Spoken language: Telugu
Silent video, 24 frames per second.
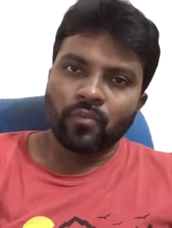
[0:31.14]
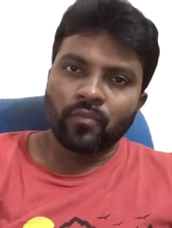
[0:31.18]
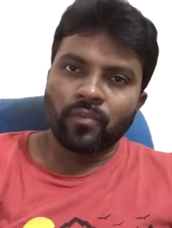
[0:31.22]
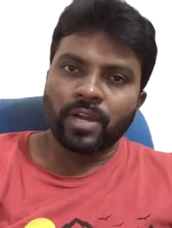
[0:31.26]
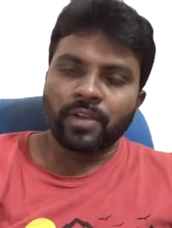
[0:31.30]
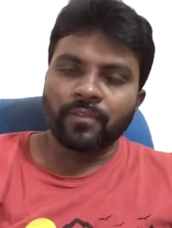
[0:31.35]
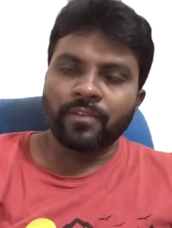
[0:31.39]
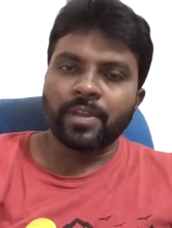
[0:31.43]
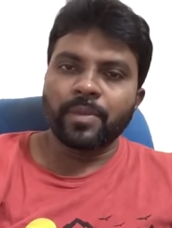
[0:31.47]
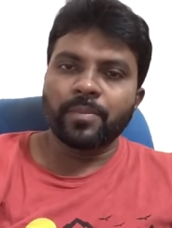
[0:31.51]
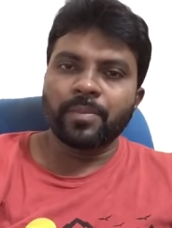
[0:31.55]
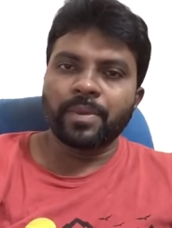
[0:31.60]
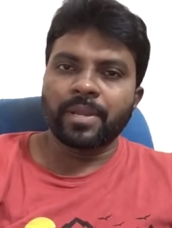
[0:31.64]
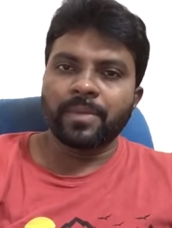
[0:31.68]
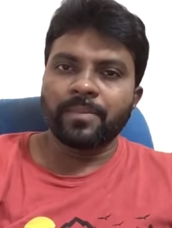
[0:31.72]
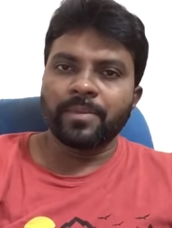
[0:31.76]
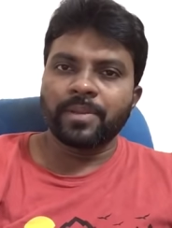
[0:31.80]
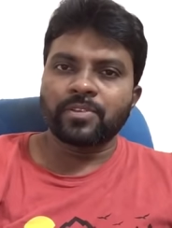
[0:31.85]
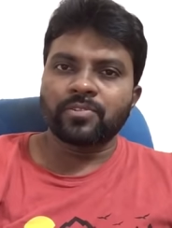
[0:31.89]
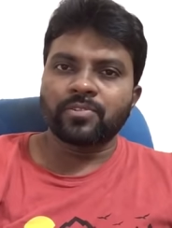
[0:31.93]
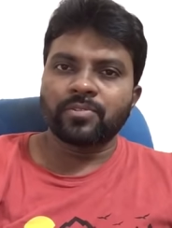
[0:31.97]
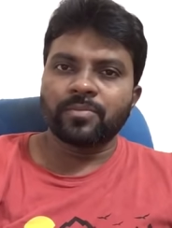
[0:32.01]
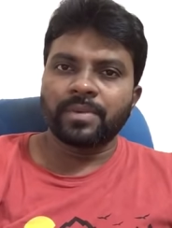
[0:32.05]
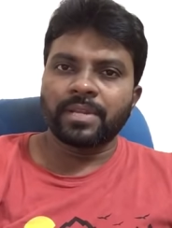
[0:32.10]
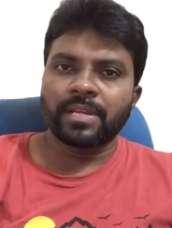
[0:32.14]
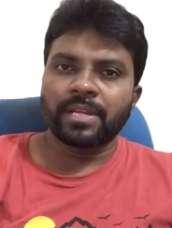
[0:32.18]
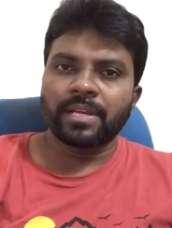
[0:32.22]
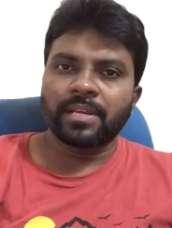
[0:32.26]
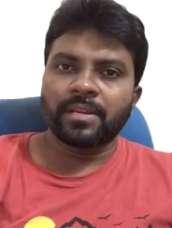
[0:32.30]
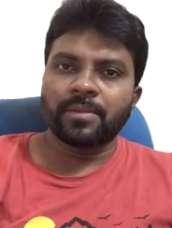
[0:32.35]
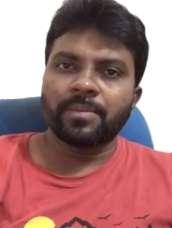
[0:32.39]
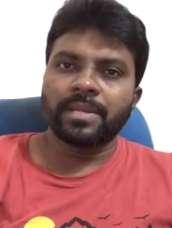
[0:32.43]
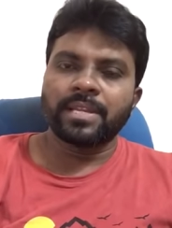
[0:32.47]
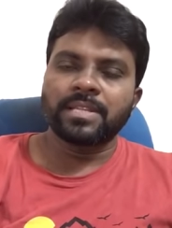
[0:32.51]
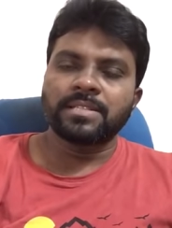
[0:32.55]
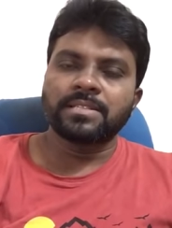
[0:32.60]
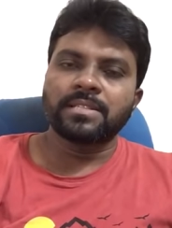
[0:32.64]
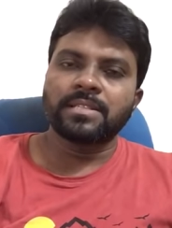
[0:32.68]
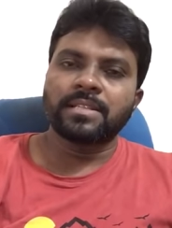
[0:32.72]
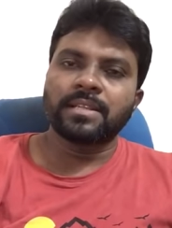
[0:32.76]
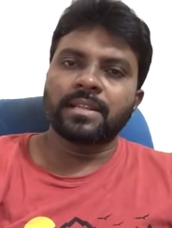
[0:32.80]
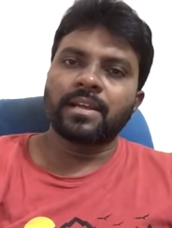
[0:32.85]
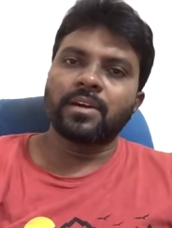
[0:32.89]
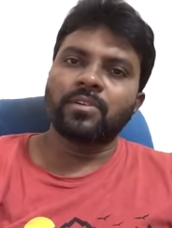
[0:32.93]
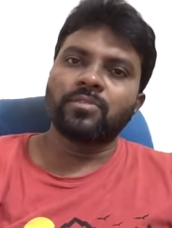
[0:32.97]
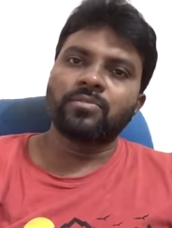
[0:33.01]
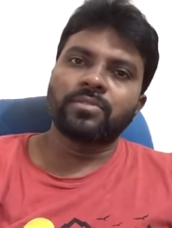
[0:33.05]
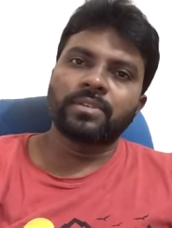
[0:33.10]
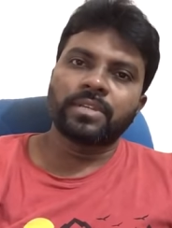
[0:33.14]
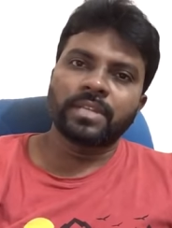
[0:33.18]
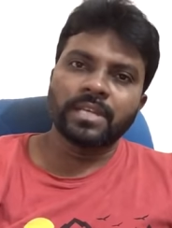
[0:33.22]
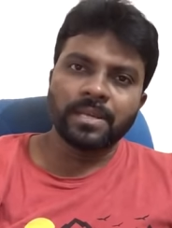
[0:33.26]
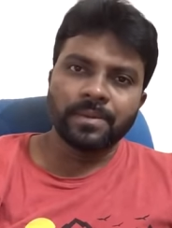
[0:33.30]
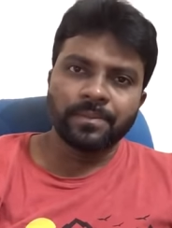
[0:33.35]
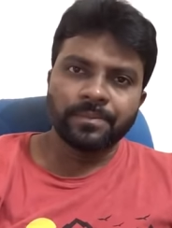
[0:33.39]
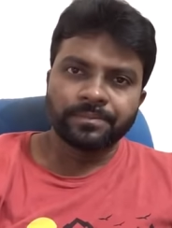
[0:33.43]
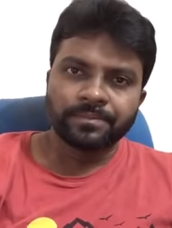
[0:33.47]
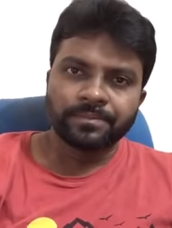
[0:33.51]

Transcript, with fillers: ఒకవైపు రమేష్ కుమార్ గారి పరిస్థితి ఇలా ఉంటే